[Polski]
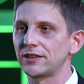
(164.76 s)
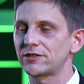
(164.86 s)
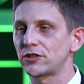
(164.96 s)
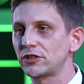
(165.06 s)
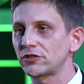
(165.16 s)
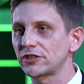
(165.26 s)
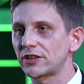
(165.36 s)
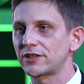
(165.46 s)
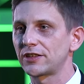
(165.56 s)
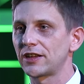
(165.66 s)
Stąd też
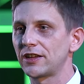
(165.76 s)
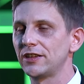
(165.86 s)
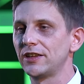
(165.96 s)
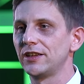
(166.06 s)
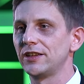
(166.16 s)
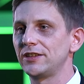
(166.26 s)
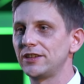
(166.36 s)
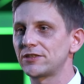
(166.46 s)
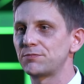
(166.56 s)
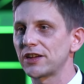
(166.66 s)
nasza cena
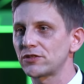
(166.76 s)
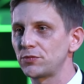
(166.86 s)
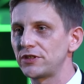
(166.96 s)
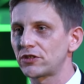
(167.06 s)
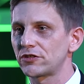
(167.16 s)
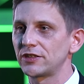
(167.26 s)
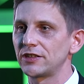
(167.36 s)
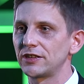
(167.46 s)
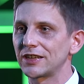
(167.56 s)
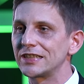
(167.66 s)
jest bardzo blisko
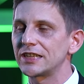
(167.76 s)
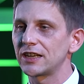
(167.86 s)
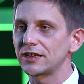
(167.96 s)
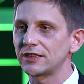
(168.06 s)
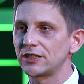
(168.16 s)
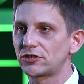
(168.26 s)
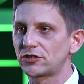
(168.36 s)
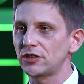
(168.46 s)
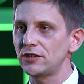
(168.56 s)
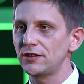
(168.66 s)
ceny Radicala GT3,